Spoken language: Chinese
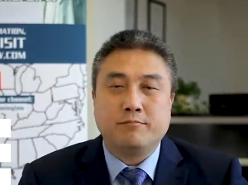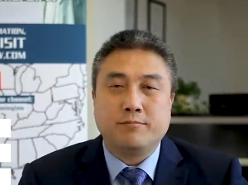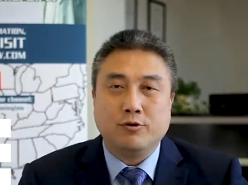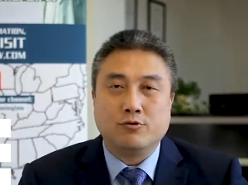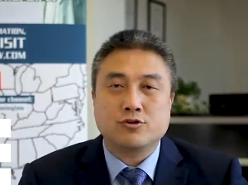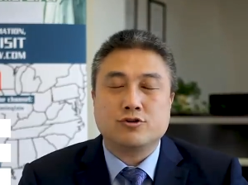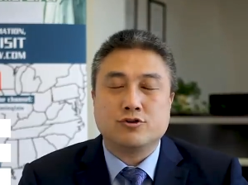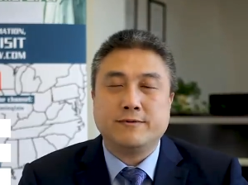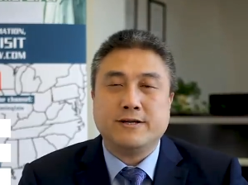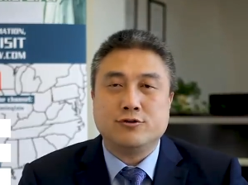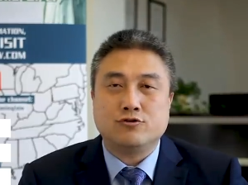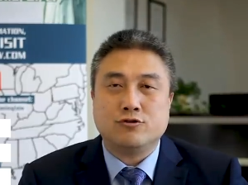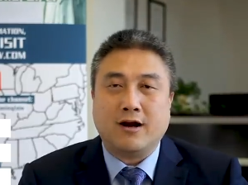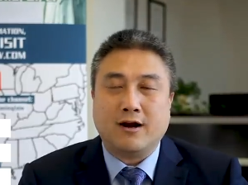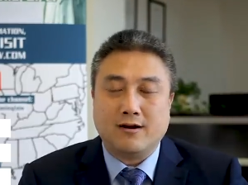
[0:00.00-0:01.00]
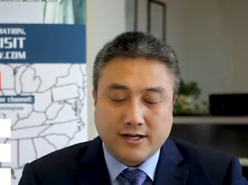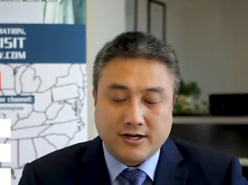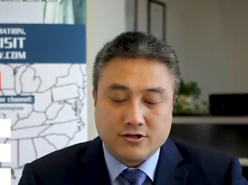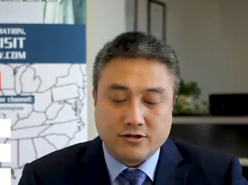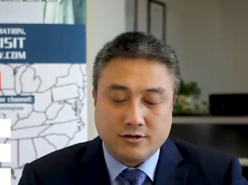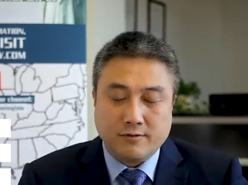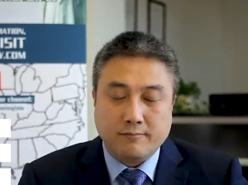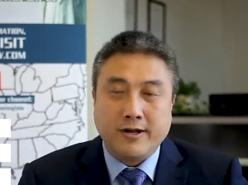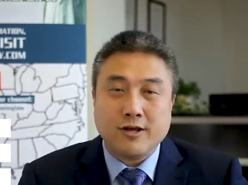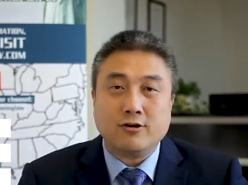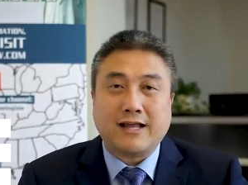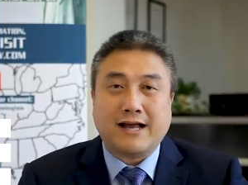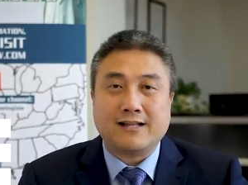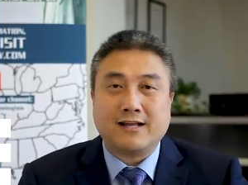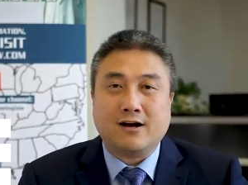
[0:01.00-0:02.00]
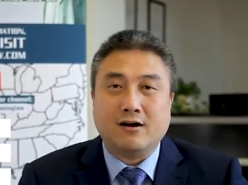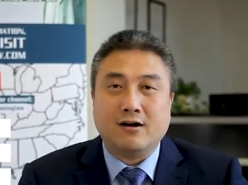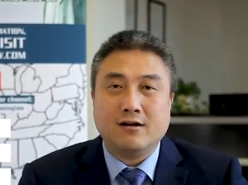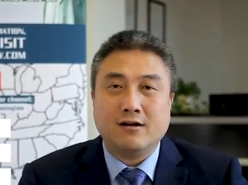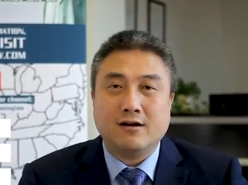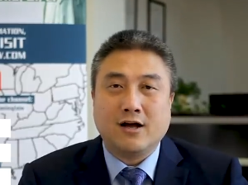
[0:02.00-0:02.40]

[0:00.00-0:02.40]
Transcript: 比如食品券，但是没有达到